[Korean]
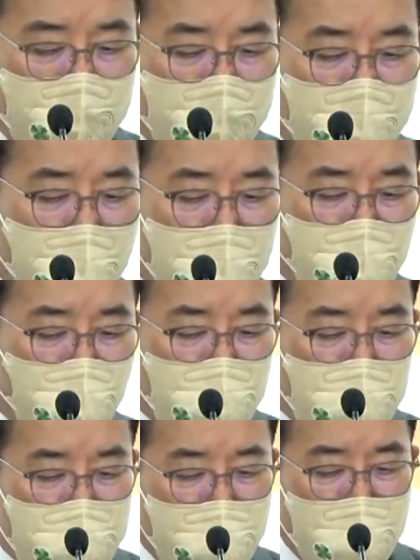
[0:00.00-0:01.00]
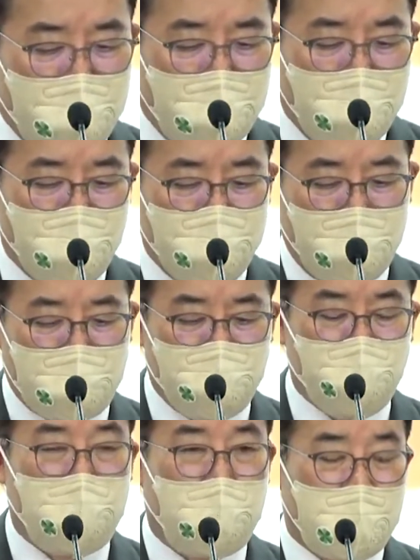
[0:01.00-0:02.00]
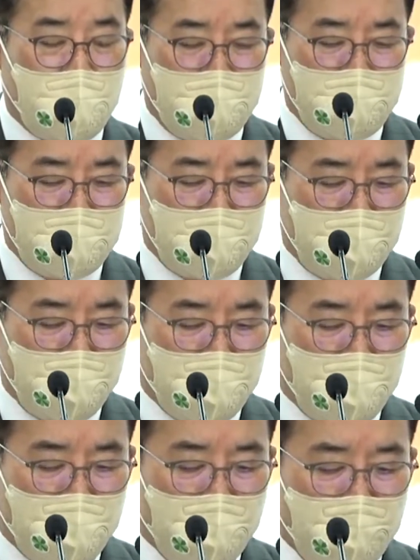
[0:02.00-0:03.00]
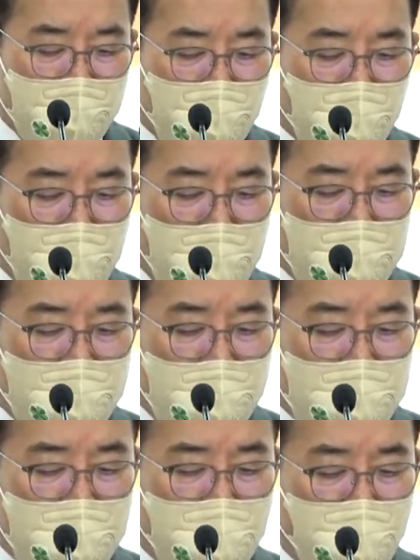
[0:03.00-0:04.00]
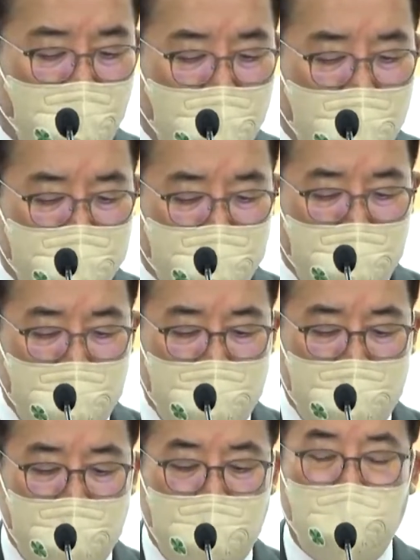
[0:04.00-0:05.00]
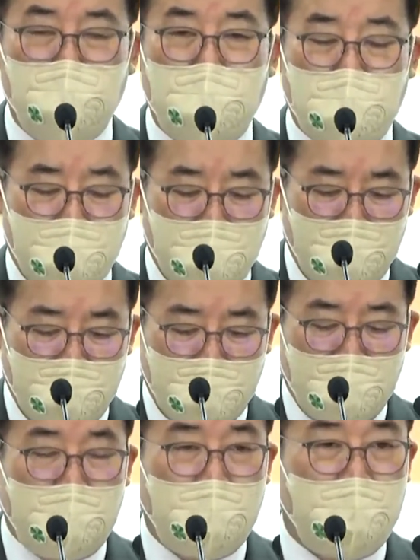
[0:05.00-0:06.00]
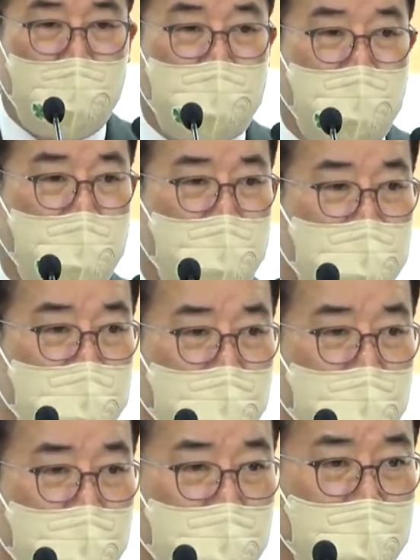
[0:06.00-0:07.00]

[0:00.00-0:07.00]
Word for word: 내 동영상이 어느 부분에서 문제가 되는지 노란 땅치는 왜 붙었는지 이유는 알아야 하지 않겠습니까?